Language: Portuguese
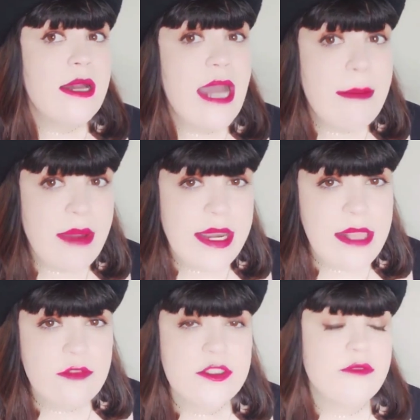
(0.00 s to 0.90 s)

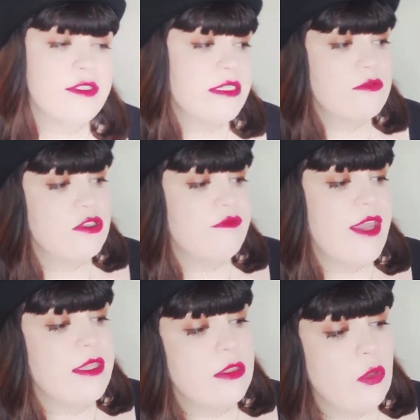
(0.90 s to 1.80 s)
Amarelo se você não
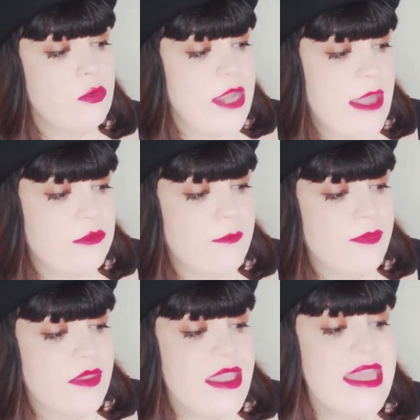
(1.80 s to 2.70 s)
tiver dourado.
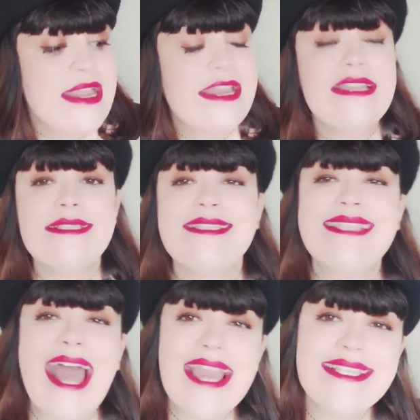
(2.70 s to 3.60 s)

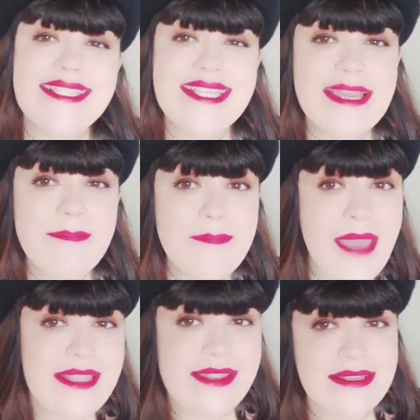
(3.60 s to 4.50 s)
Cristais e
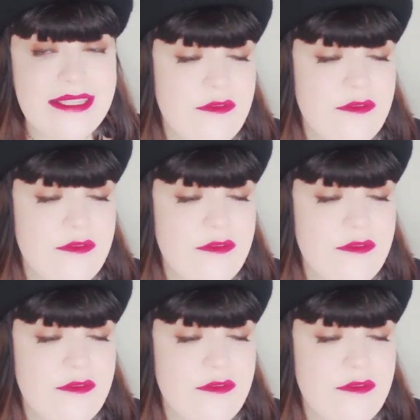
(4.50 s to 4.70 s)
pedras que